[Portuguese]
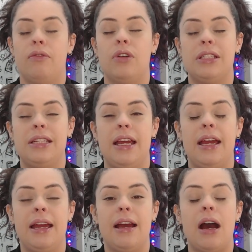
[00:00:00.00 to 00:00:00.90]

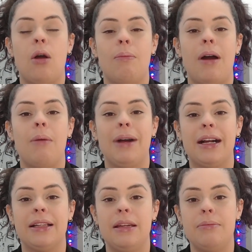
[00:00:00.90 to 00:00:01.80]
você arrumar uma
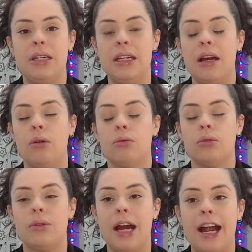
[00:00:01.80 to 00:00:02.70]
academia, um
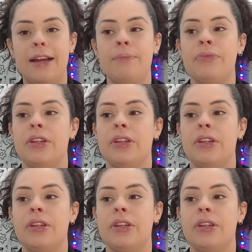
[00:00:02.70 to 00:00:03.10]
lugar